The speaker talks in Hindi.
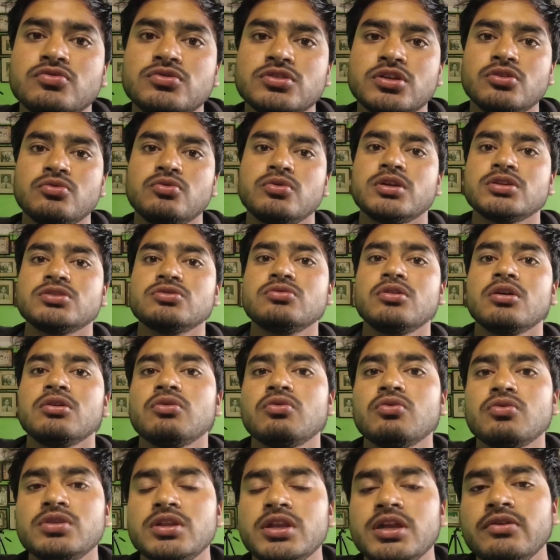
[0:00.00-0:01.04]
दूसरा रूट है जो
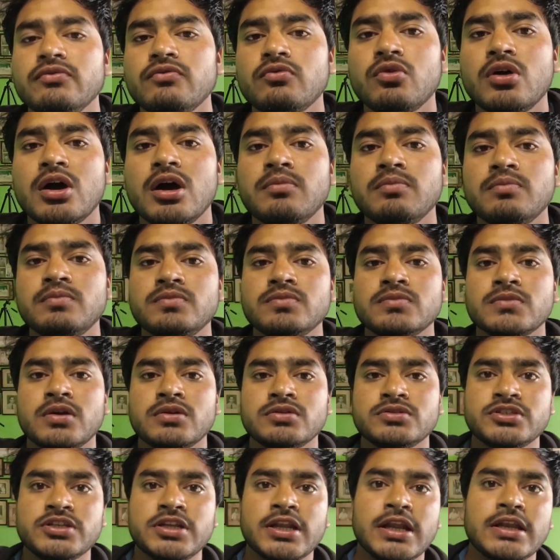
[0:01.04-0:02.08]
गंगोत्री वो आप
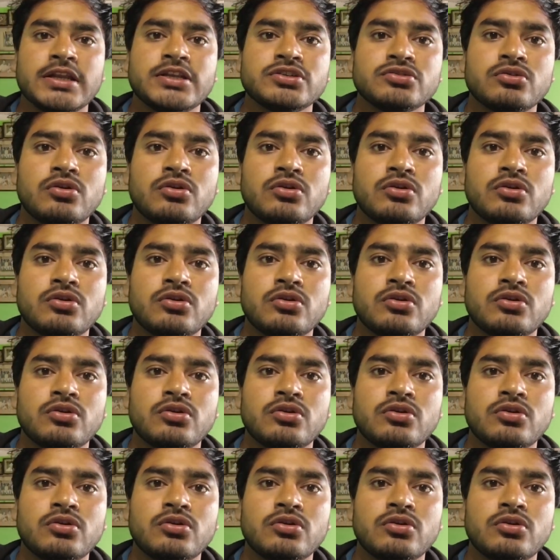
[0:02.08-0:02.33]
चिनाली